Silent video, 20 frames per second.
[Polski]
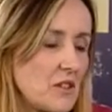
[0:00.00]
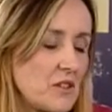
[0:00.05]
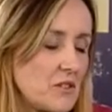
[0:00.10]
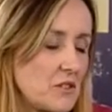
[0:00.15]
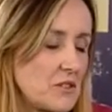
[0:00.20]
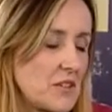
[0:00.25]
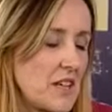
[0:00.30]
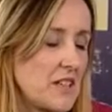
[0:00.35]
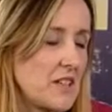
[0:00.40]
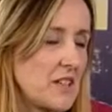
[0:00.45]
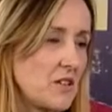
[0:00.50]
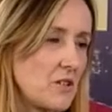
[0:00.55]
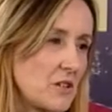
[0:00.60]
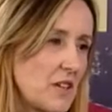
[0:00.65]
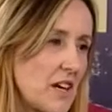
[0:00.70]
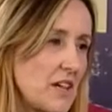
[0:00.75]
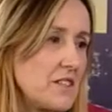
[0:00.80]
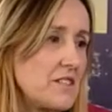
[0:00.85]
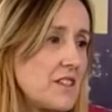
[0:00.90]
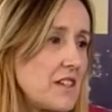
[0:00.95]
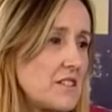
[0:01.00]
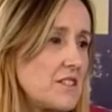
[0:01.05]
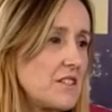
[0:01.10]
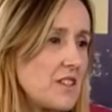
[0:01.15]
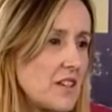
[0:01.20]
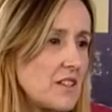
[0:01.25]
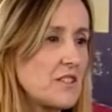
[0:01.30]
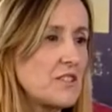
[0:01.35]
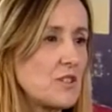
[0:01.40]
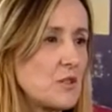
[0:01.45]
od danej organizacji,
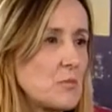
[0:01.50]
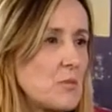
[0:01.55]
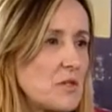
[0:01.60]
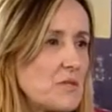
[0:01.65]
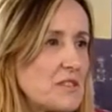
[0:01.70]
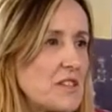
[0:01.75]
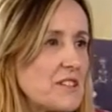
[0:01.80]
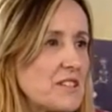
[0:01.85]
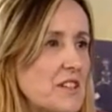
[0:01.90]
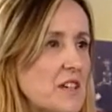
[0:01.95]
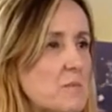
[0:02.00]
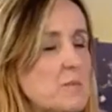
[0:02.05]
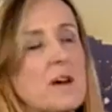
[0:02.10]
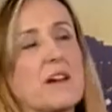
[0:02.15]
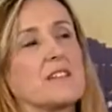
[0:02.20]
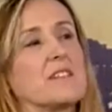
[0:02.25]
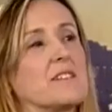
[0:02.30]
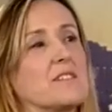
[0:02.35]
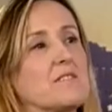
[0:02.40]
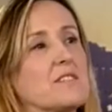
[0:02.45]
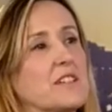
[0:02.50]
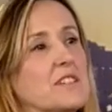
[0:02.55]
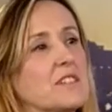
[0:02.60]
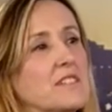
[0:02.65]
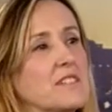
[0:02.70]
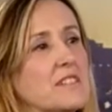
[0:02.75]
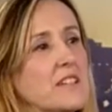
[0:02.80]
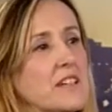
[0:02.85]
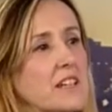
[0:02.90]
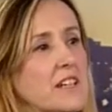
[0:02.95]
ale są pewne schematy,
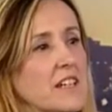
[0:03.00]
więc